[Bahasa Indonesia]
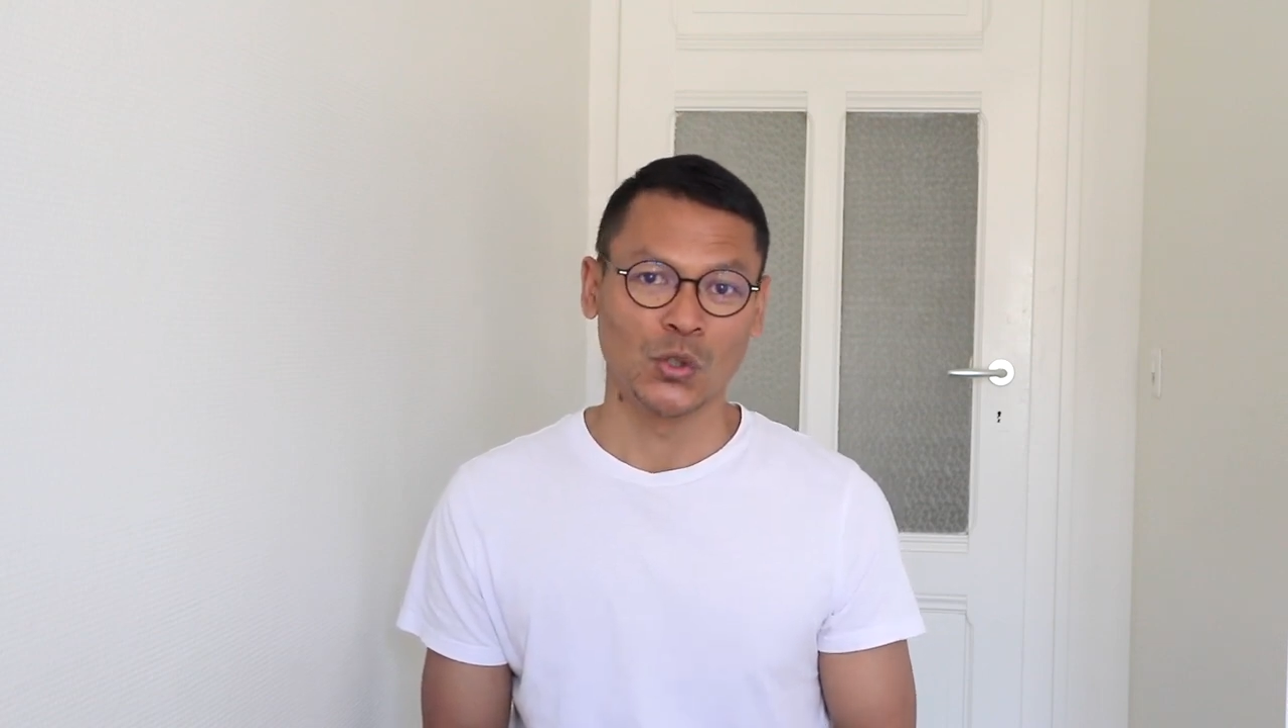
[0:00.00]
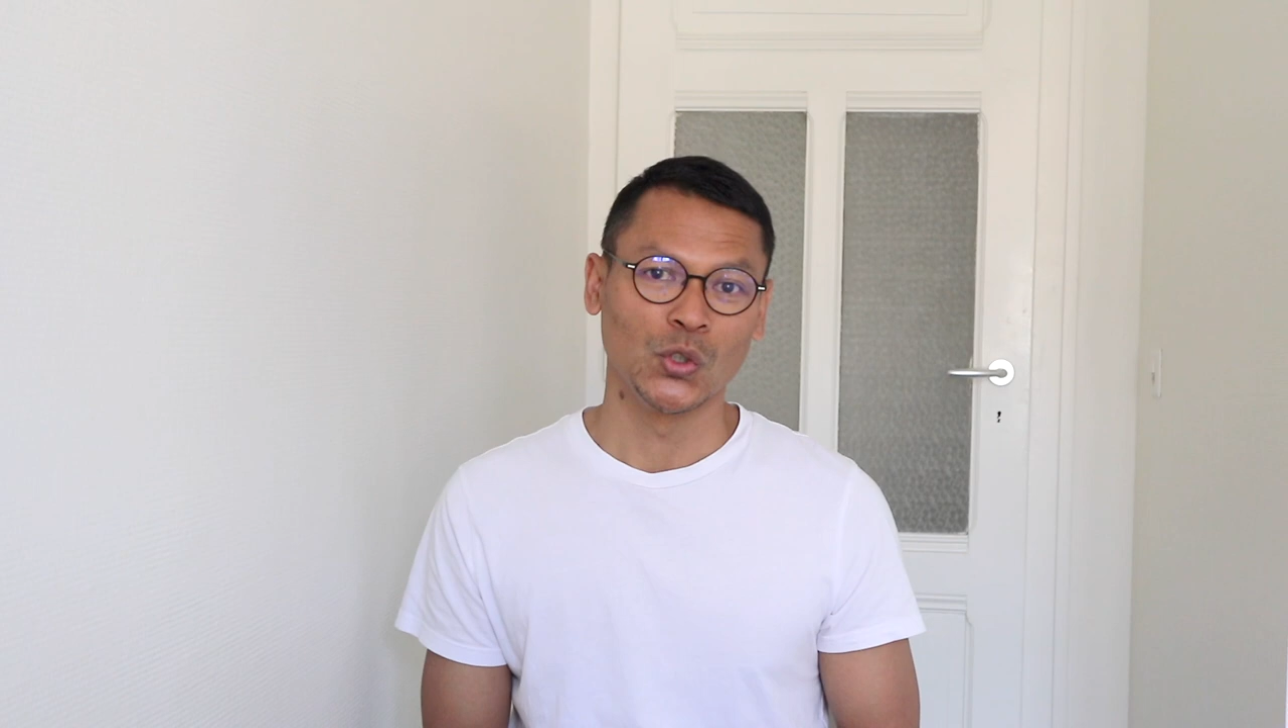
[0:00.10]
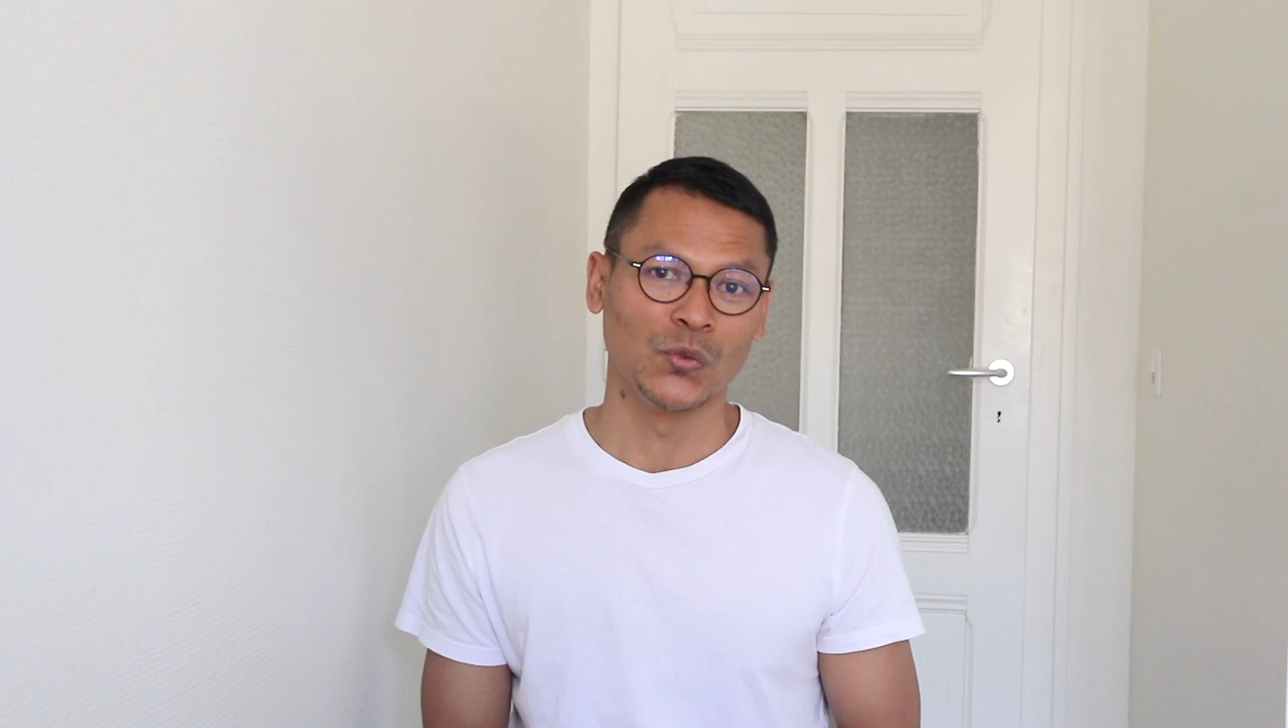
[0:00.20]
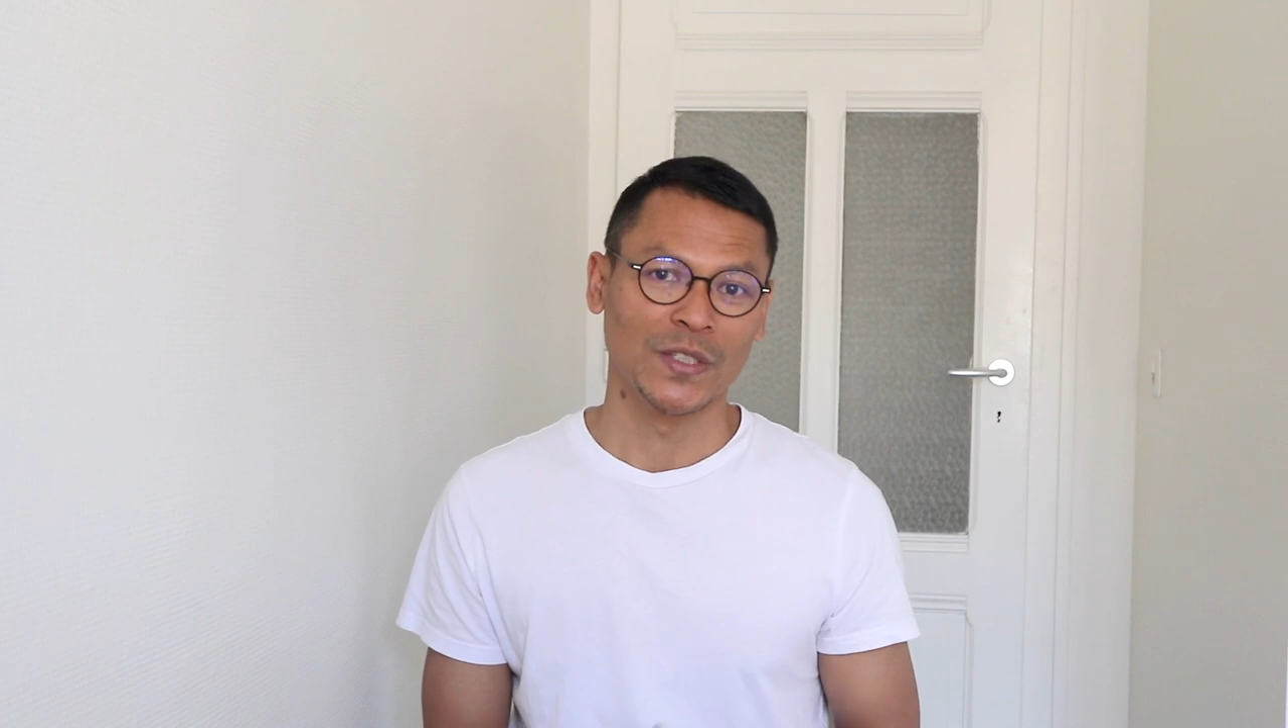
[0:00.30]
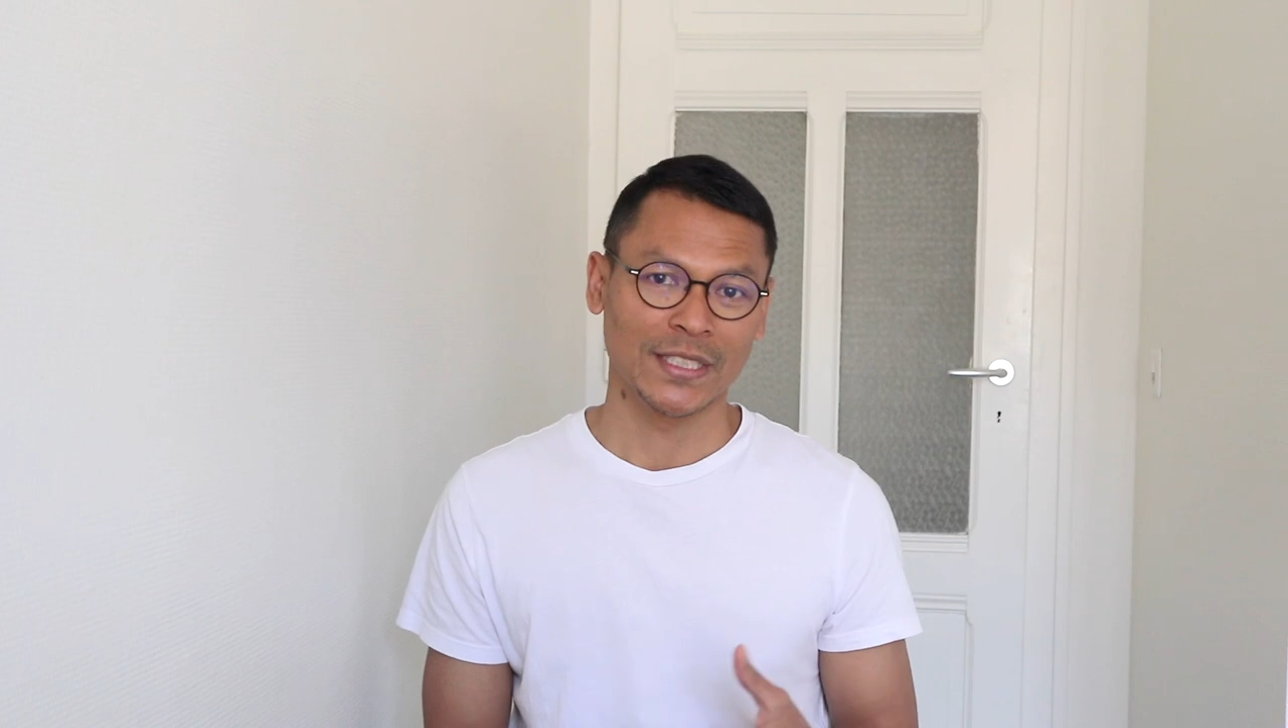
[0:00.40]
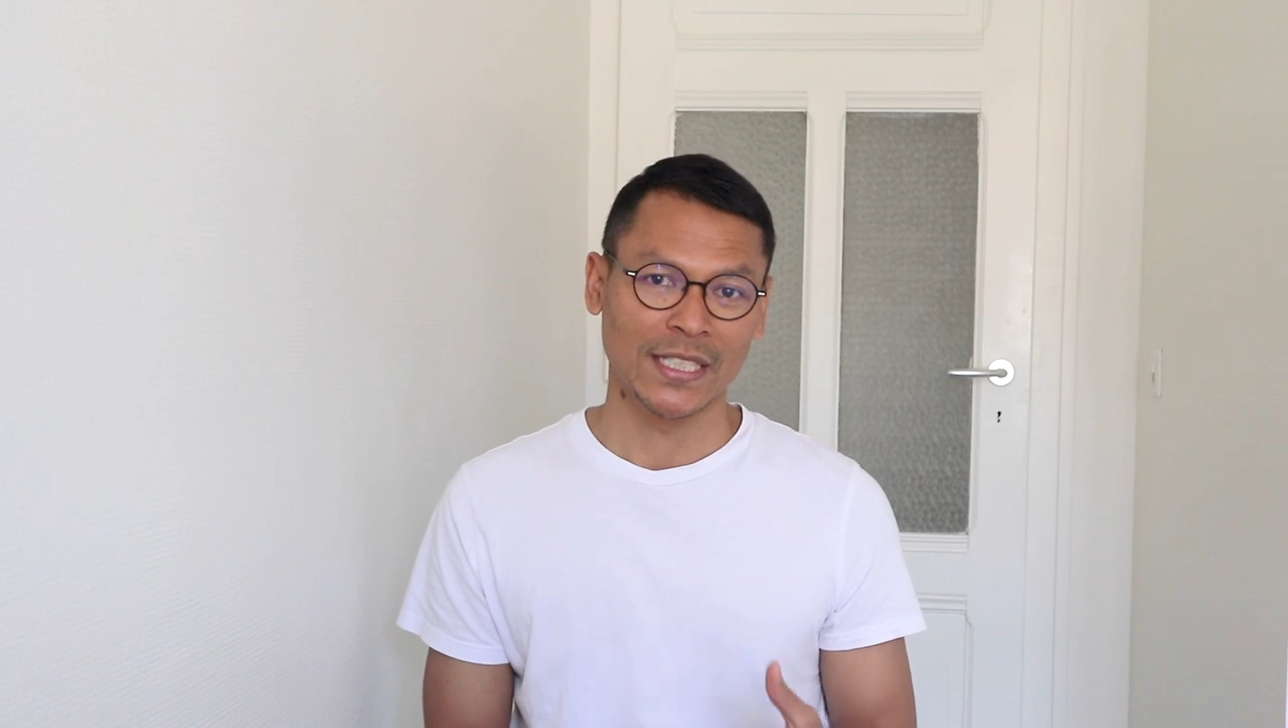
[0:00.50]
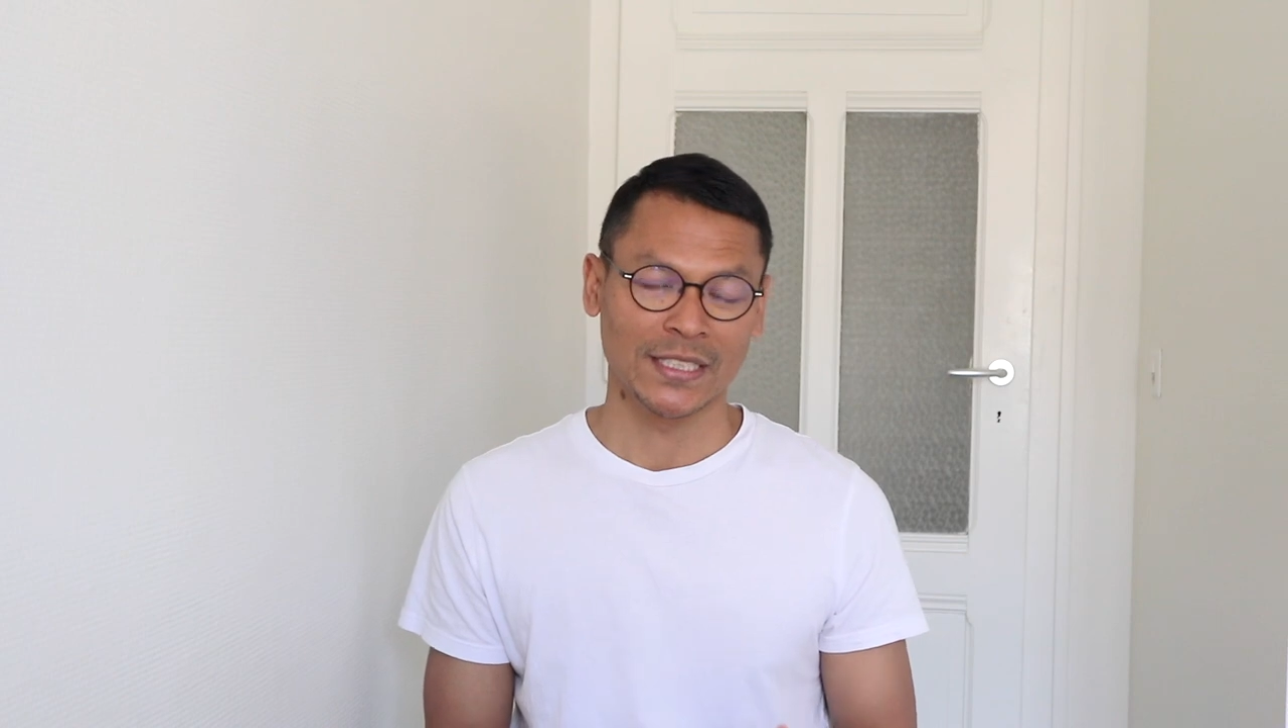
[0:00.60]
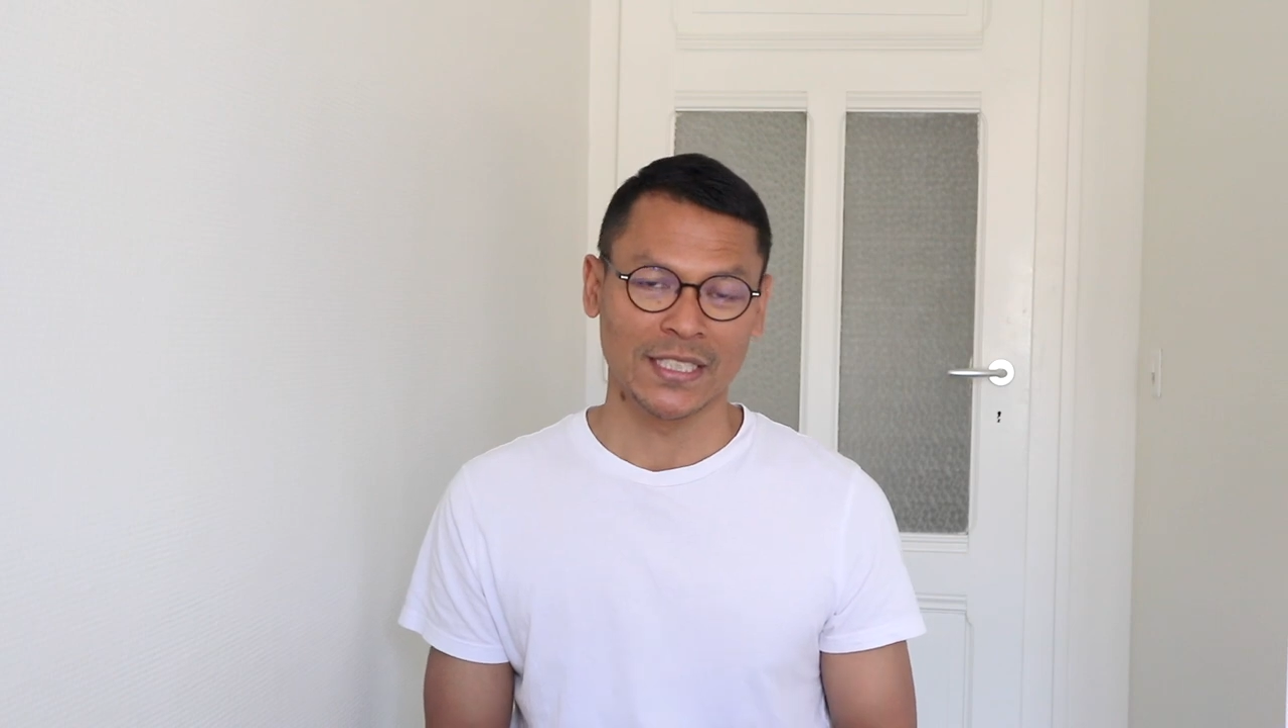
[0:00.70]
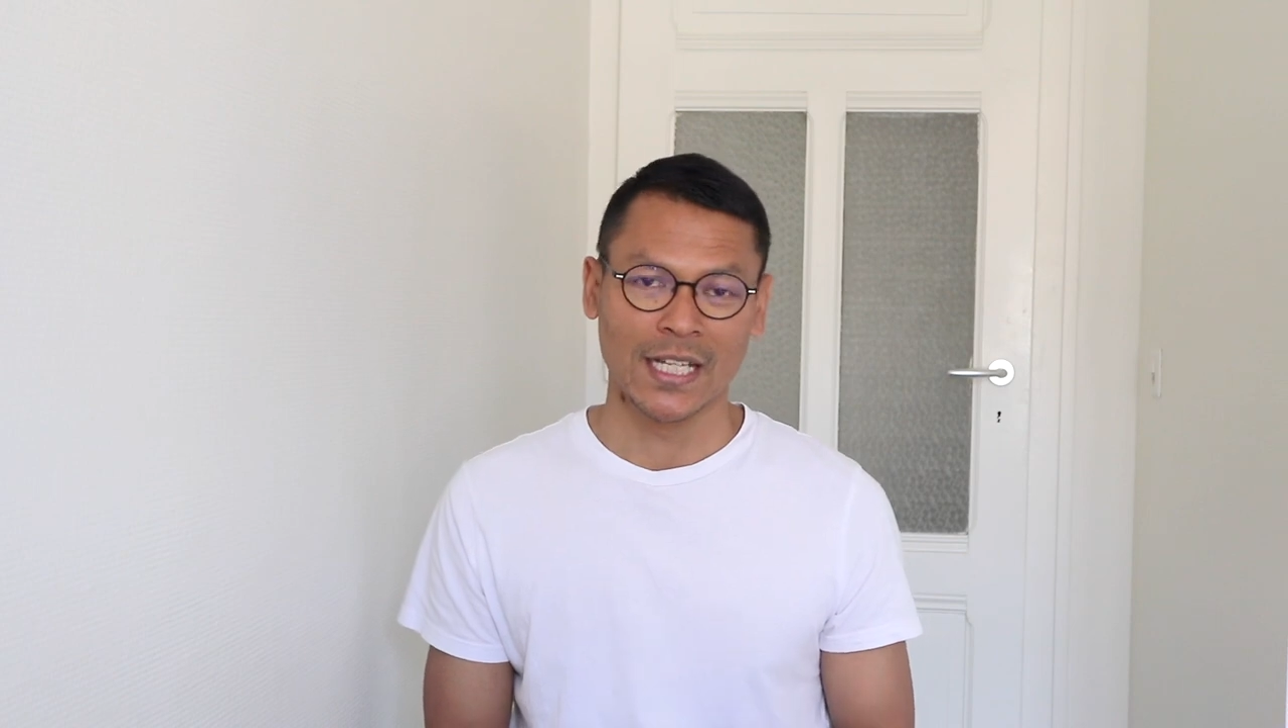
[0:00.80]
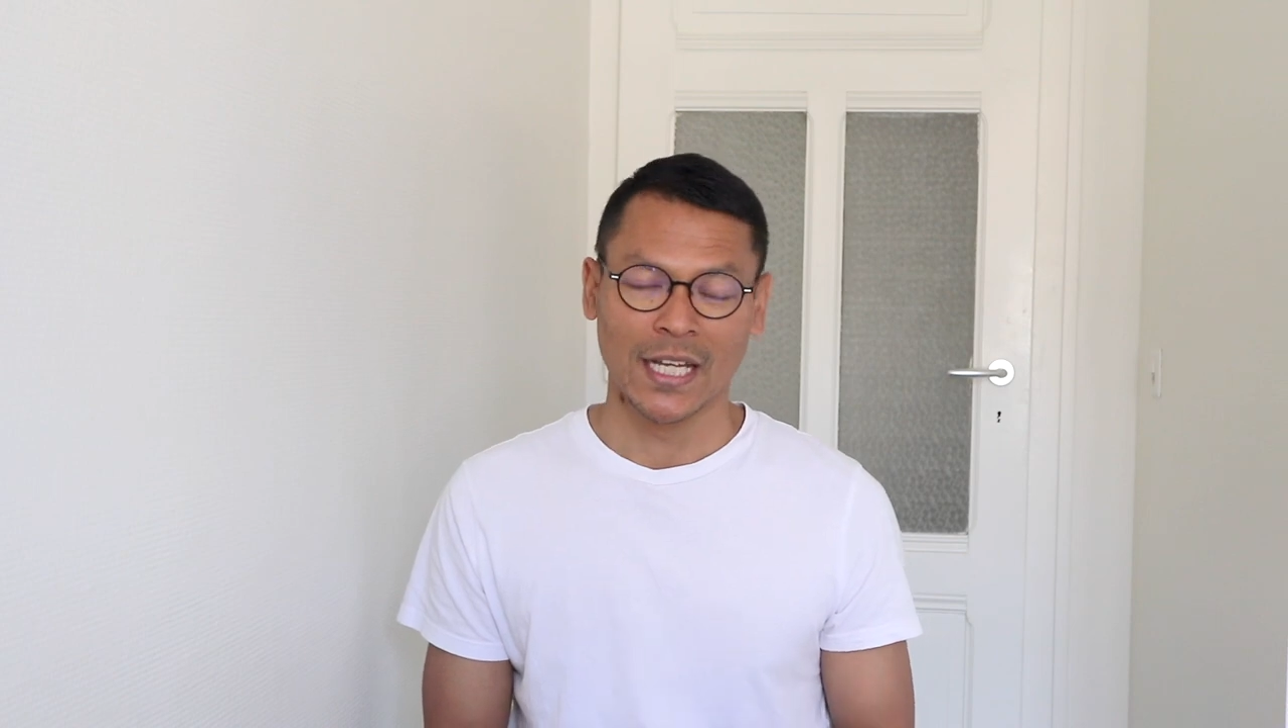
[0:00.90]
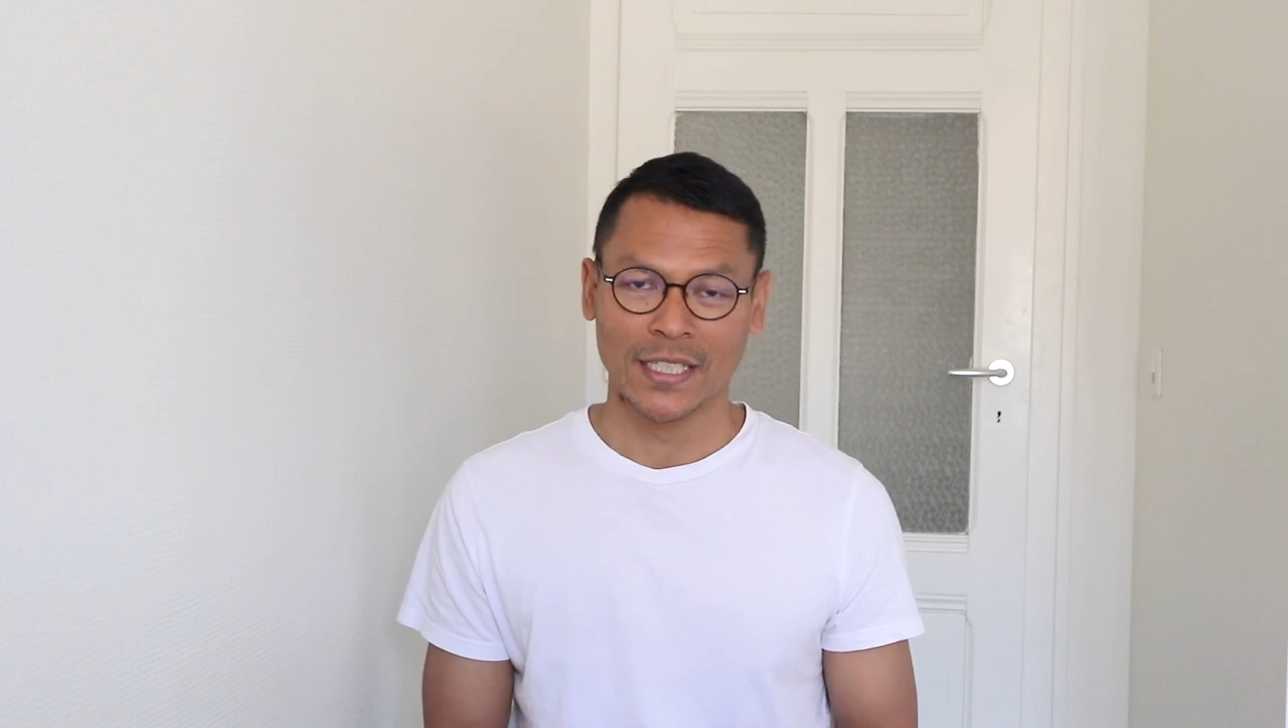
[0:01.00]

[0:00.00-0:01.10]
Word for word: universitas